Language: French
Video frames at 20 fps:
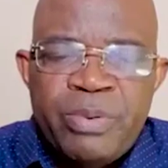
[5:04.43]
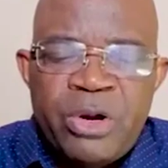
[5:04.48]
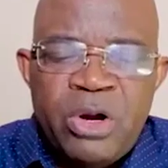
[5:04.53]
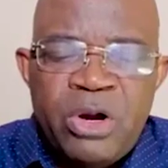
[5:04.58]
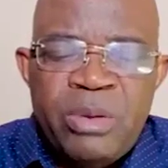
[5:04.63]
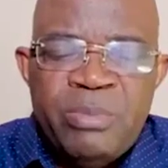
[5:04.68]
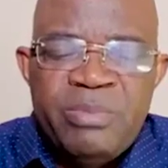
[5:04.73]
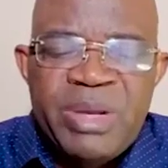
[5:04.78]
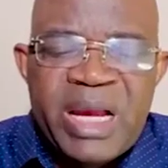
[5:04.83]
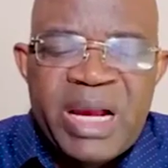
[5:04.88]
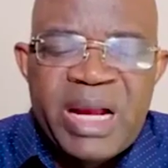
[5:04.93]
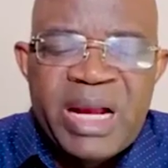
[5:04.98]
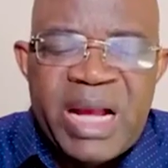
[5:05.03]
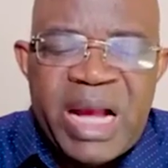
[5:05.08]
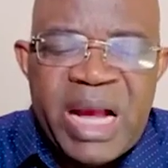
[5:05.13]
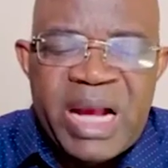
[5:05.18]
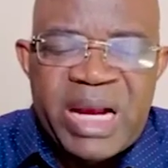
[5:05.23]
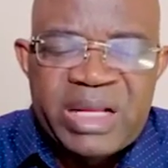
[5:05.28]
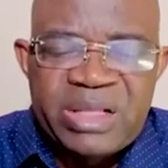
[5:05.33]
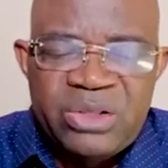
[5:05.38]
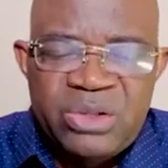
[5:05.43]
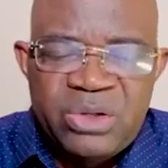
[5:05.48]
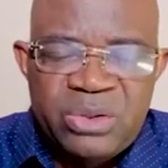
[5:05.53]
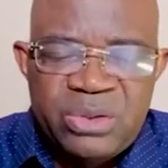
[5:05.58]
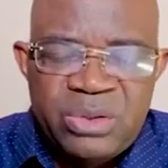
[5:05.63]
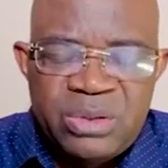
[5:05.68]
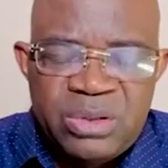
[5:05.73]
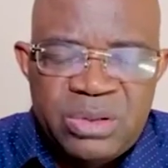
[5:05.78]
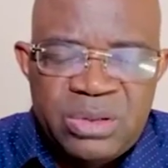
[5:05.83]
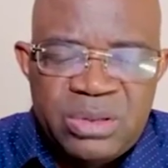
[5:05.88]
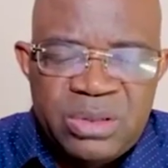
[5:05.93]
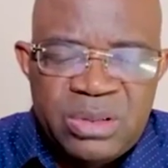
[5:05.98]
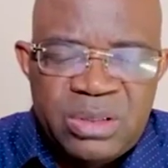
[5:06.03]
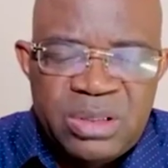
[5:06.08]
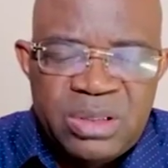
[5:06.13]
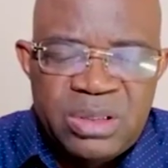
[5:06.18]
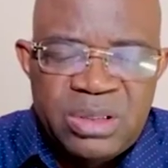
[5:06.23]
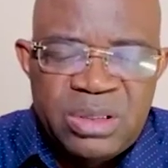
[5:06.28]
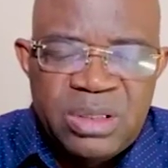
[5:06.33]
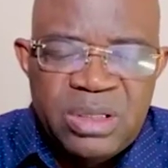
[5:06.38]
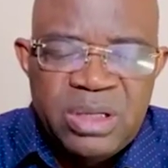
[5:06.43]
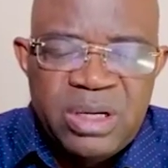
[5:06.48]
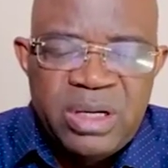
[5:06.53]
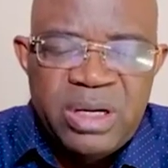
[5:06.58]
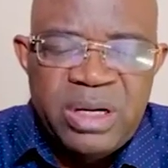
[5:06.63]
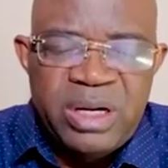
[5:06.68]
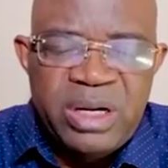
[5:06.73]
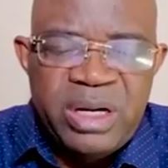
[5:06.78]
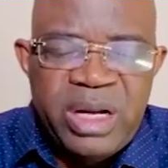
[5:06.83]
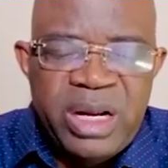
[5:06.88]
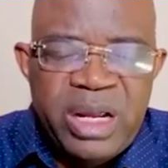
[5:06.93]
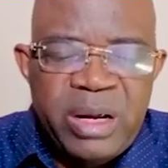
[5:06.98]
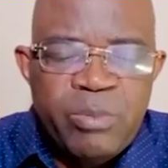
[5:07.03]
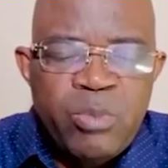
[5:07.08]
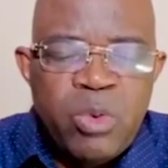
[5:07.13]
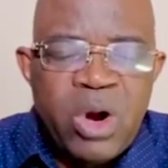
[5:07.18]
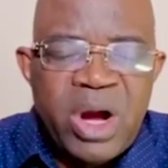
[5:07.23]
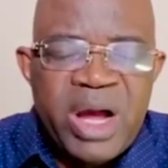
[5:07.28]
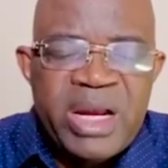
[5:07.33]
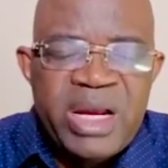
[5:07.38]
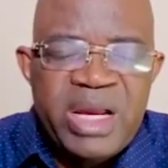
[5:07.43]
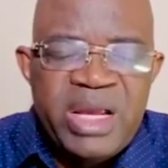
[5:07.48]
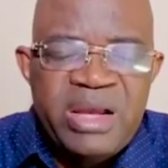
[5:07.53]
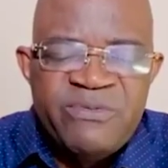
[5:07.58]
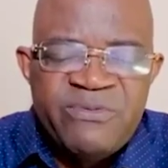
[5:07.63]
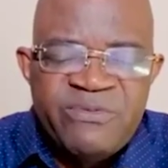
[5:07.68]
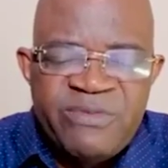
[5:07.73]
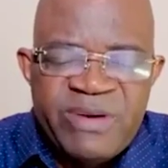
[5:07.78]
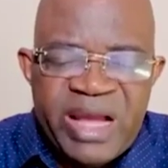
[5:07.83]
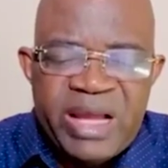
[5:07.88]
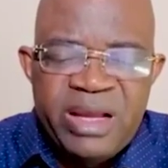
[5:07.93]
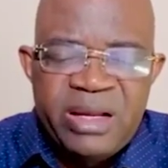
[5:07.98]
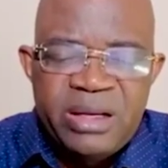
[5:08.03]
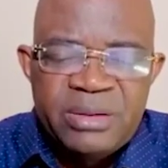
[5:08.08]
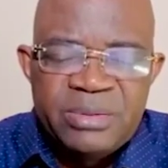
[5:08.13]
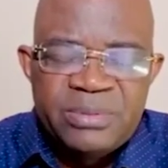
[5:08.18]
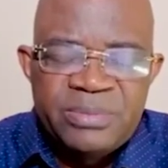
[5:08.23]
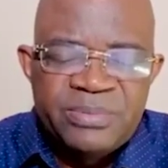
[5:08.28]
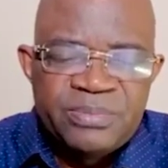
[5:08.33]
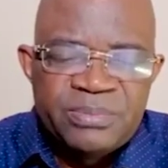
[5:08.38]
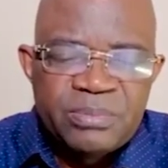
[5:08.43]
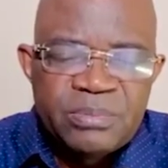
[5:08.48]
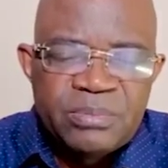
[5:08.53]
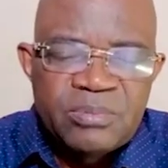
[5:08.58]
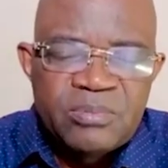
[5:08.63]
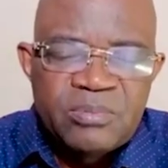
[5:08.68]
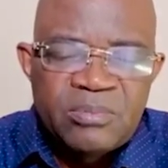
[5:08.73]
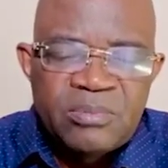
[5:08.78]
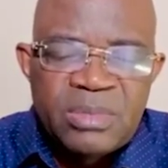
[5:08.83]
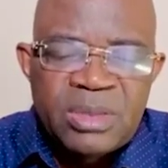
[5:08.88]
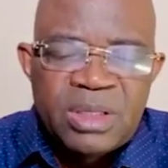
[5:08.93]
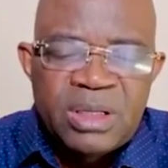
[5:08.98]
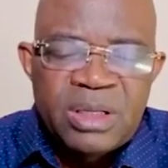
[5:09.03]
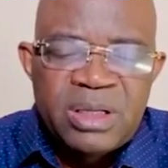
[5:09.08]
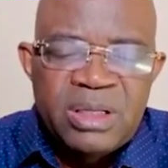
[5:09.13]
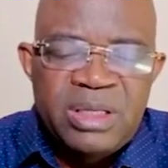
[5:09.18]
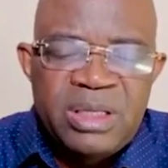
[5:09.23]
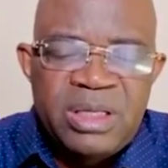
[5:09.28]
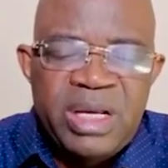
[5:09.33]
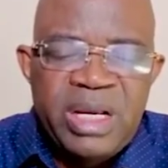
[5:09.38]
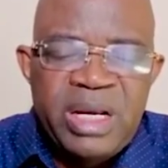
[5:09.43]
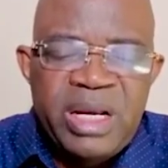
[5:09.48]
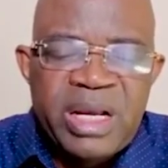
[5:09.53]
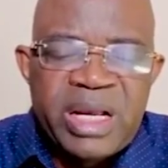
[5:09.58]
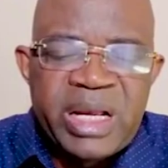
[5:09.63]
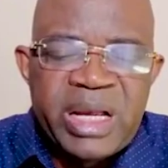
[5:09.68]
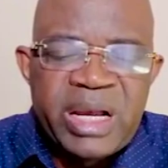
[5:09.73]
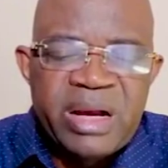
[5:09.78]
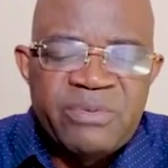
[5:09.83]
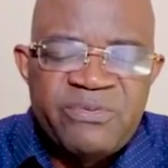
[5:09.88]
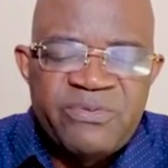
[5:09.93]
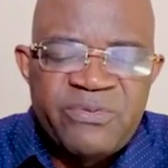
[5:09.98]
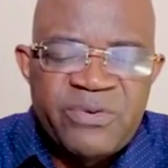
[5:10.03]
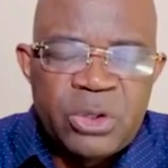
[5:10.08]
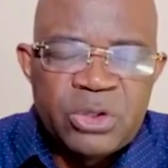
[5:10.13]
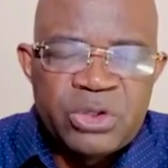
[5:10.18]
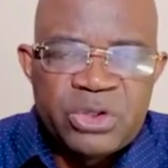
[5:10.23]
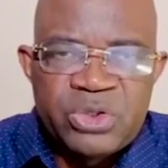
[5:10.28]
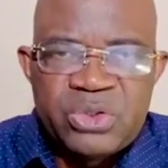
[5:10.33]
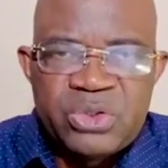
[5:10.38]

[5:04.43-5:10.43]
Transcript: bien garde, ne bois ni vin, ni liqueur forte,